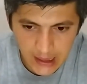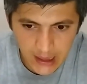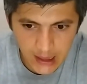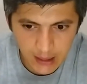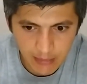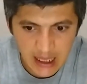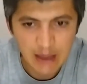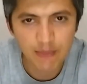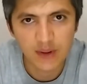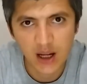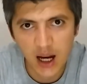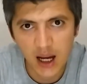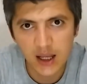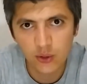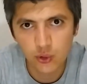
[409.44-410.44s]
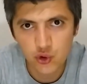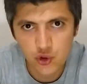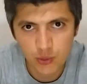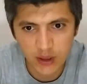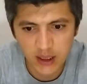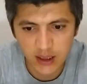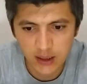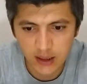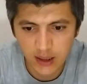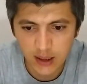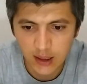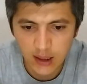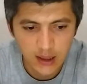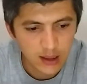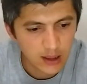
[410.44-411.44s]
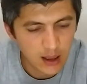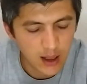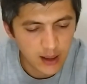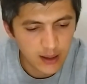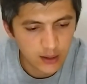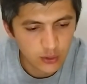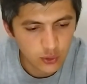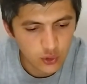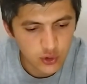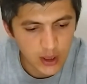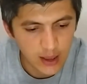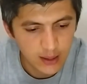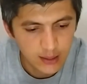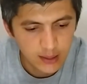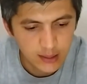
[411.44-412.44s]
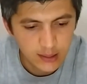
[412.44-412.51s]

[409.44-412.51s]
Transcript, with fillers: e, benim gayet hoşuma gitti. Gayet güzel.